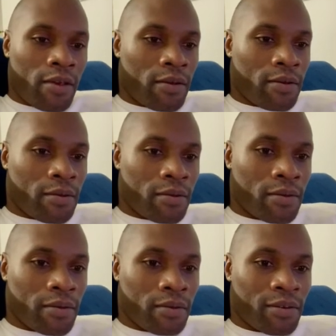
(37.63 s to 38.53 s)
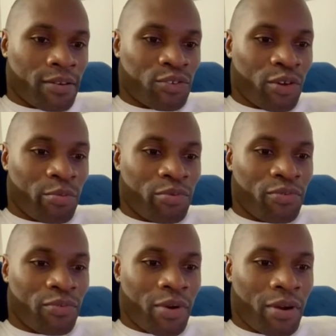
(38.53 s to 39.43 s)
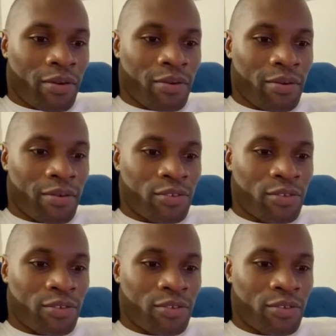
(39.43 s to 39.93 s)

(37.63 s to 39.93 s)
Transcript: euh, j'aurais pu voir, euh,